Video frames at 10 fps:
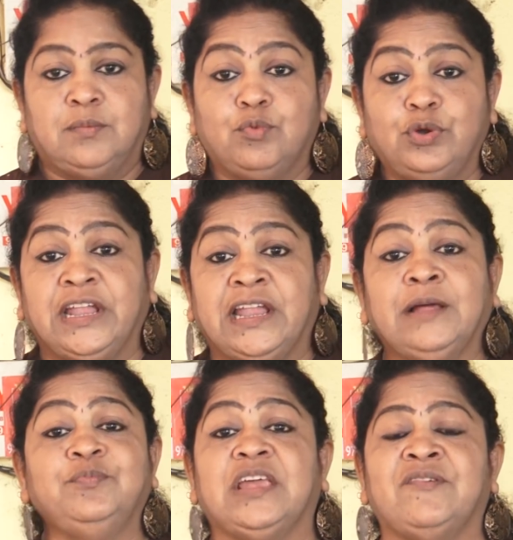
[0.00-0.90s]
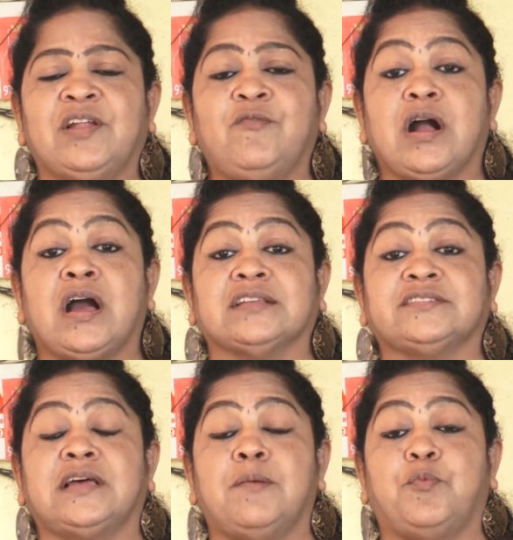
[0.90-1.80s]
முன்னிலும் தீவிரமாக
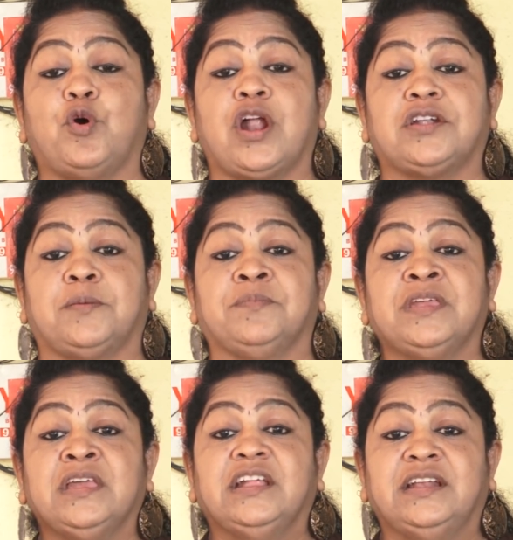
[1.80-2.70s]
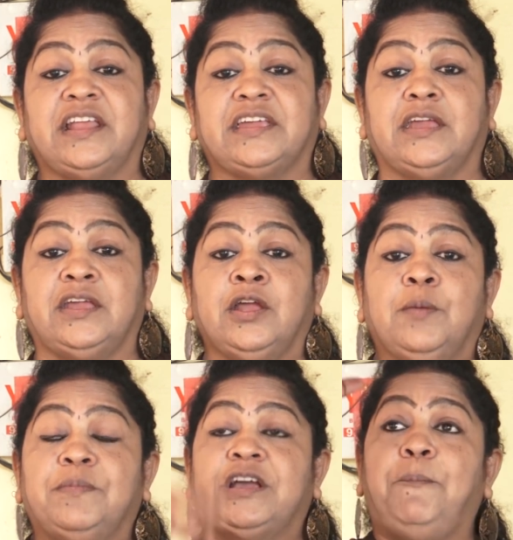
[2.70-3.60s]
அஸ்ஸாம் போராட்டம் இன்றைக்கு
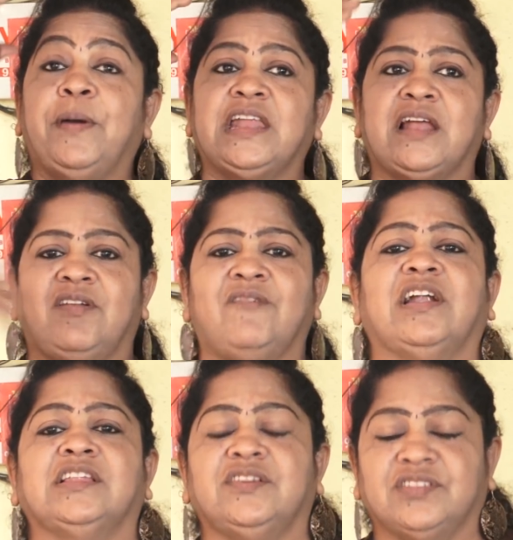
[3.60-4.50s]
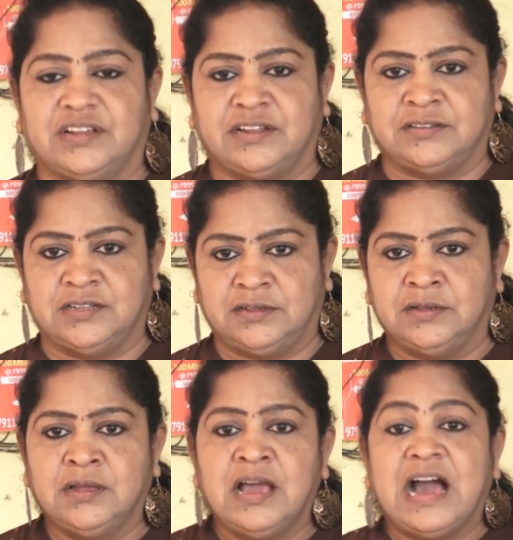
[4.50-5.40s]
மிகப்பெரிய அளவில் வளர்ந்து வந்திருக்கிறது
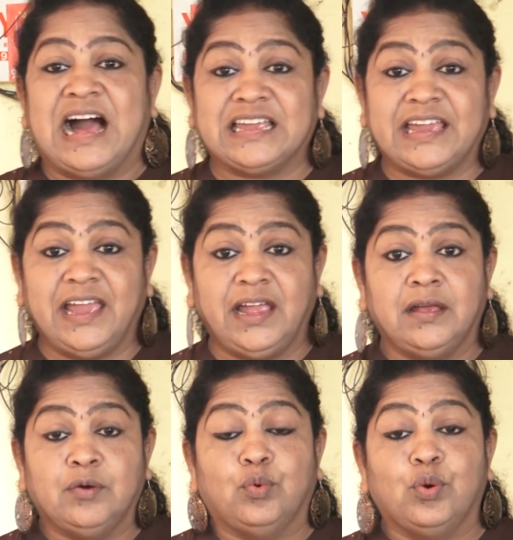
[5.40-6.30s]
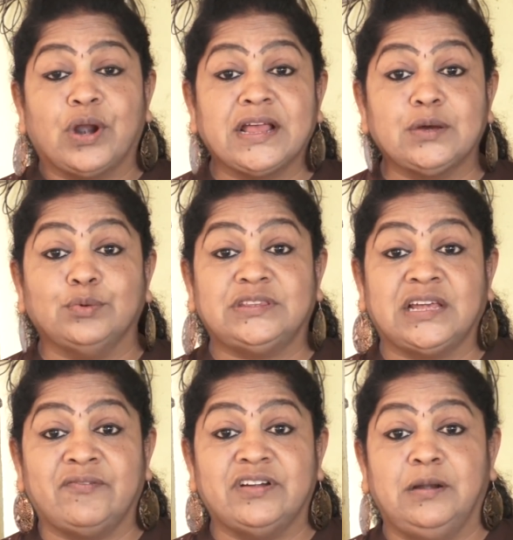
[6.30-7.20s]
அங்கே ஊரடங்கு
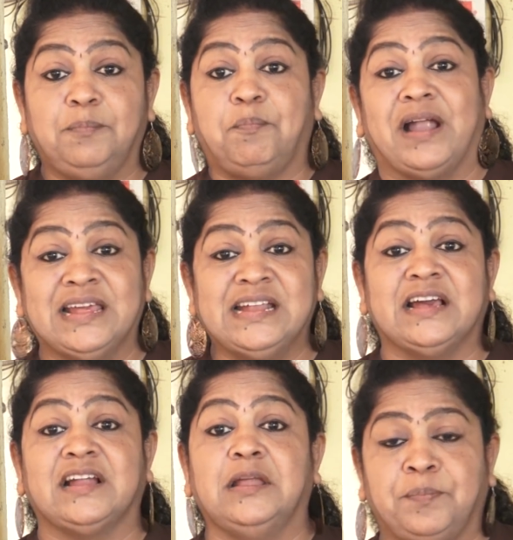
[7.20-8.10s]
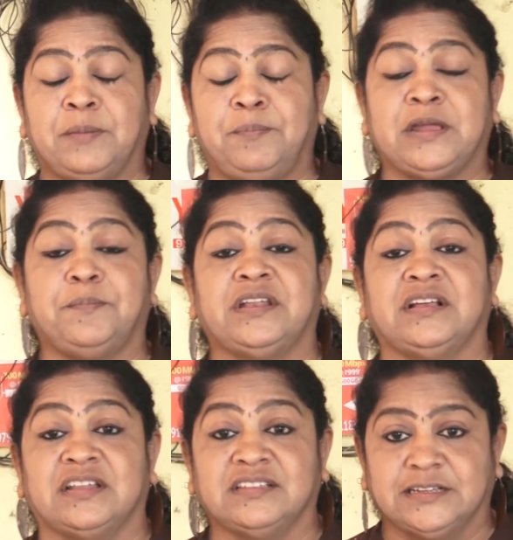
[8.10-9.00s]
உத்தரவுகள் பல இடங்களில்
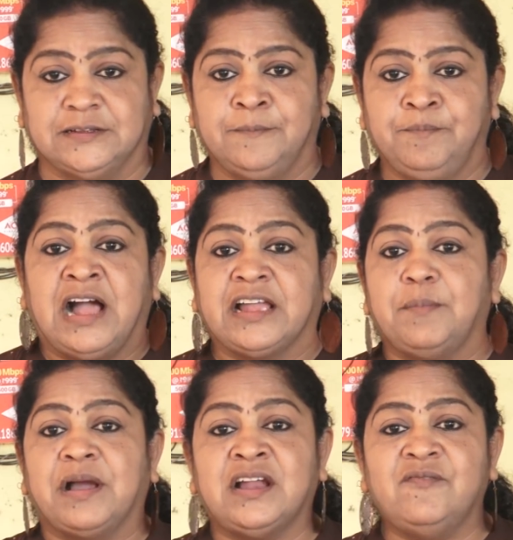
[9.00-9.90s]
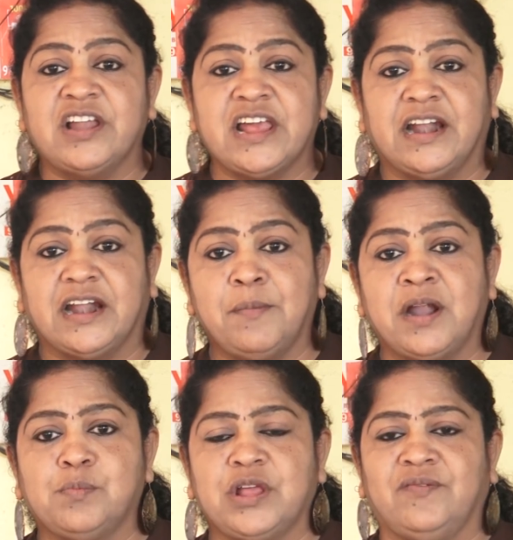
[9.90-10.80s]
பிறப்பிக்கப்பட்டிருக்கிறது அங்கே மக்கள் வெளியே
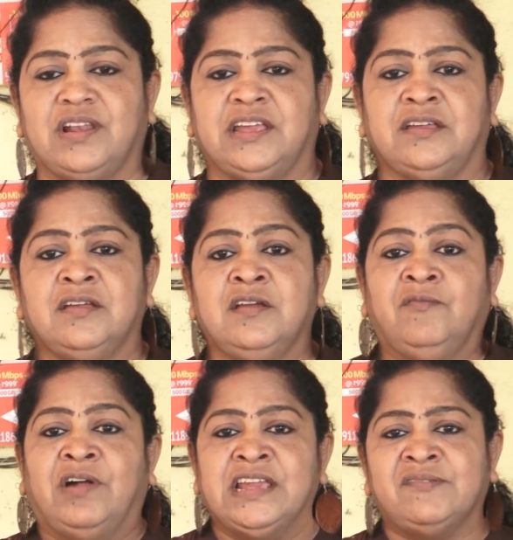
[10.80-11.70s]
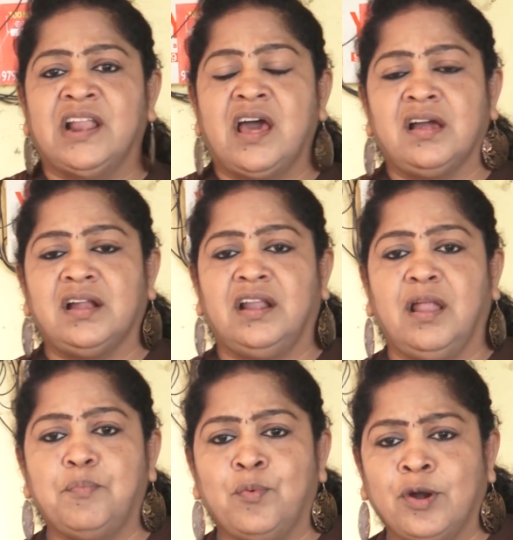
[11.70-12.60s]
நடமாட முடியவில்லை வணிக
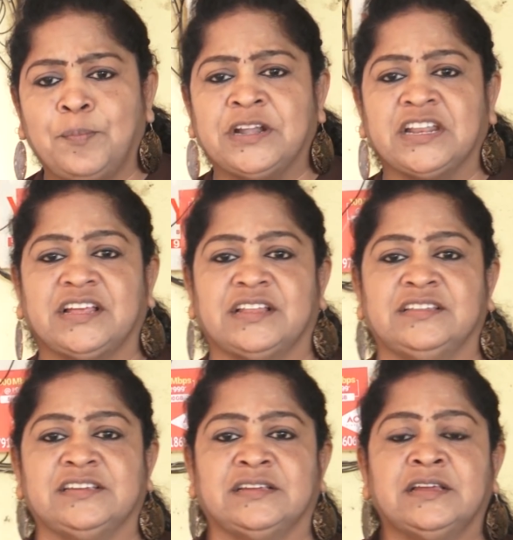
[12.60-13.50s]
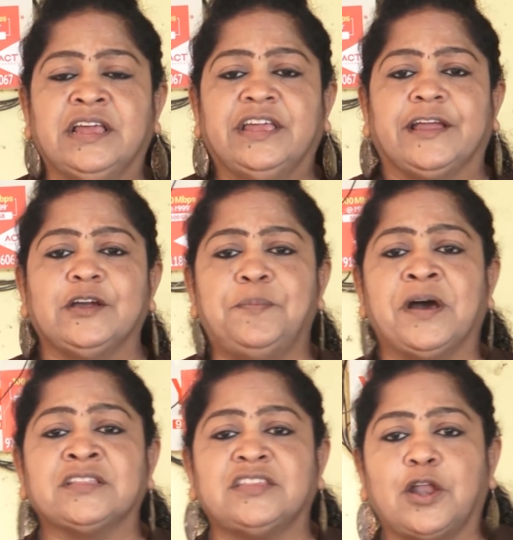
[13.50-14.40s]
வளாகங்கள்லாம் மூடப்பட்டிருக்கிறது எங்கு
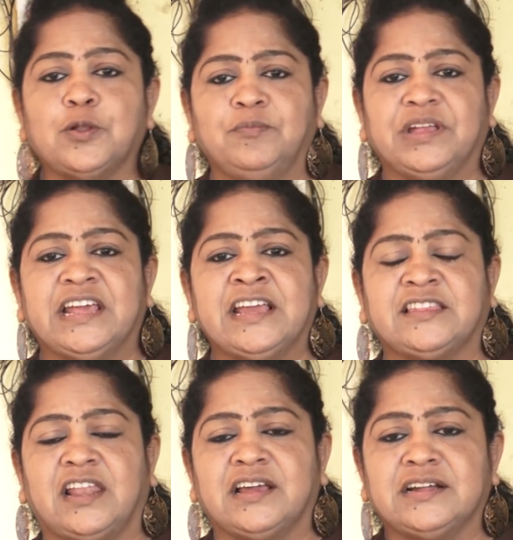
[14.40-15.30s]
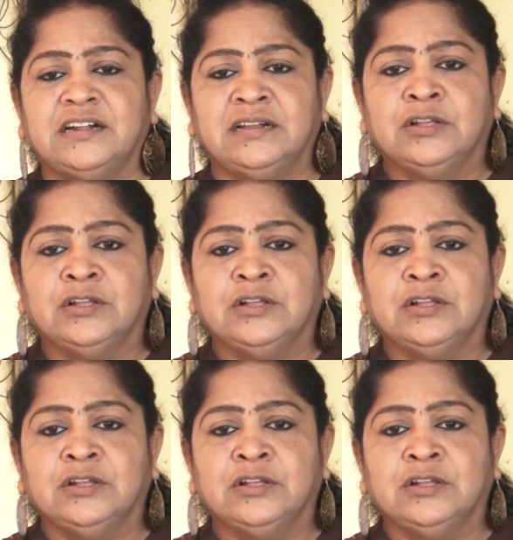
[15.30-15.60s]
பார்த்தாலும் இணையதளங்கள்